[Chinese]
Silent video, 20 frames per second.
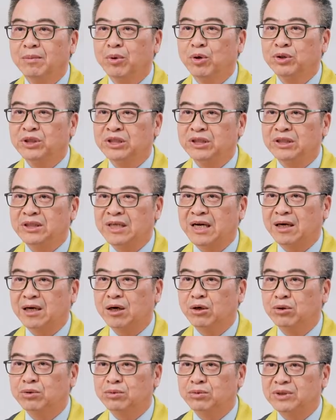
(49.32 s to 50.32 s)
保持社
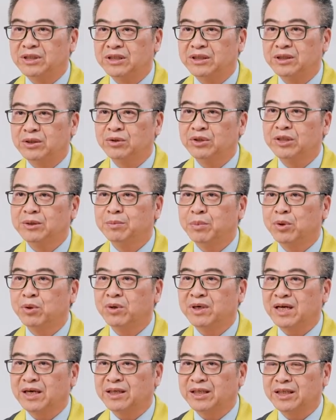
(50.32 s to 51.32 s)
交距离，就是保护
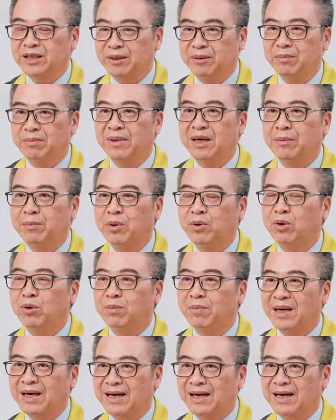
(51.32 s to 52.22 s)
家己，也保护别